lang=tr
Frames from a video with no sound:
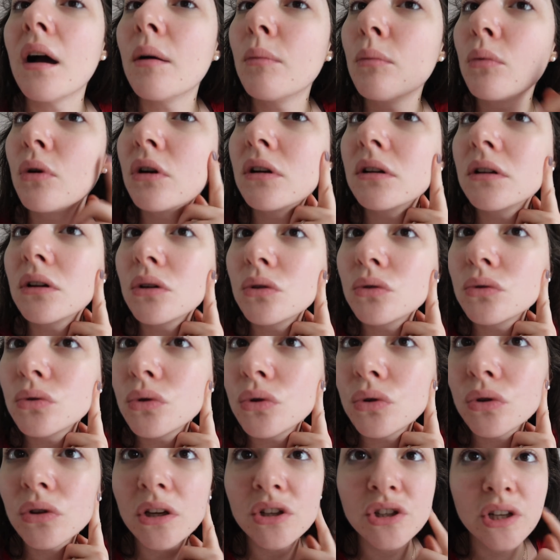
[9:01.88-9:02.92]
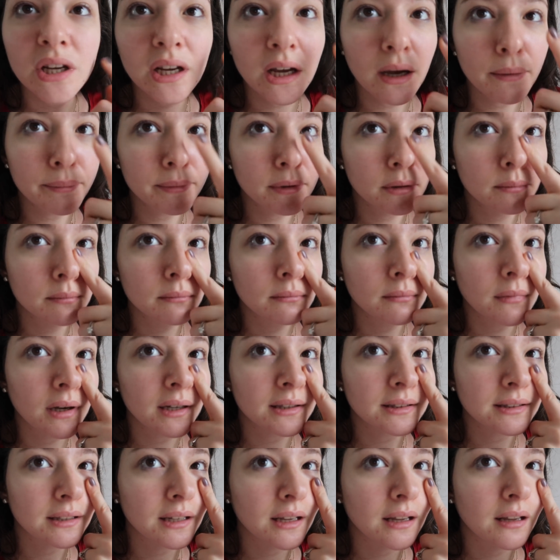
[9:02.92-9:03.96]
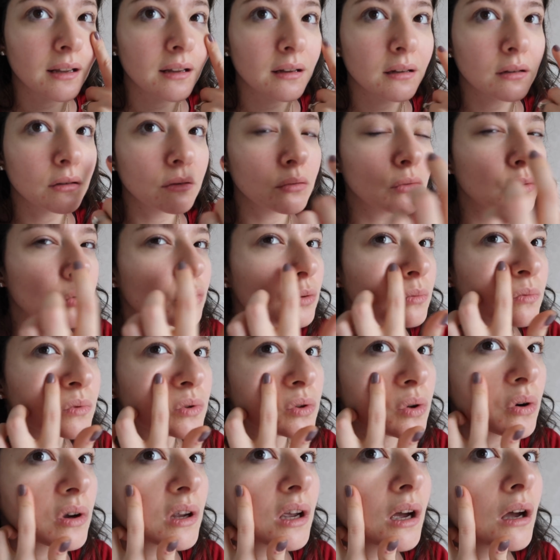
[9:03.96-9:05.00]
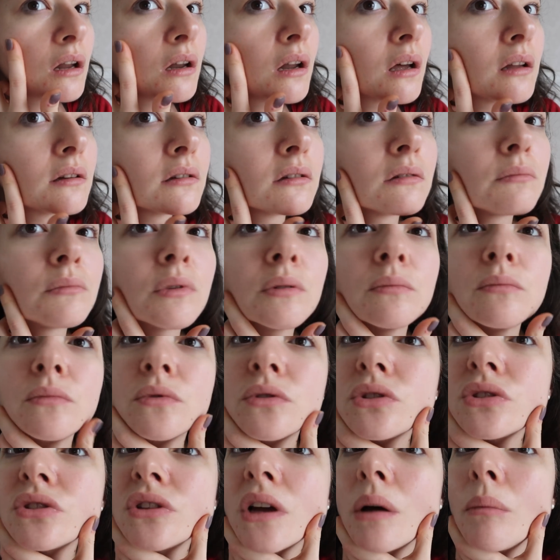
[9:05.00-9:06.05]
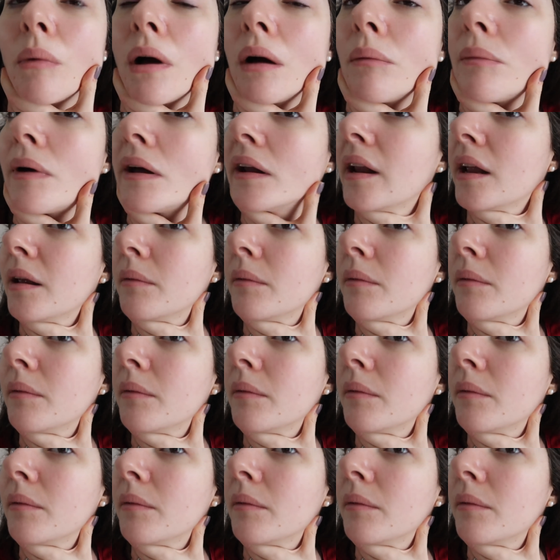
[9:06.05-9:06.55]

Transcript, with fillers: Ama bu arada dün gece yaptığım maske yüzümü çok yağlandırmamış. Tamamen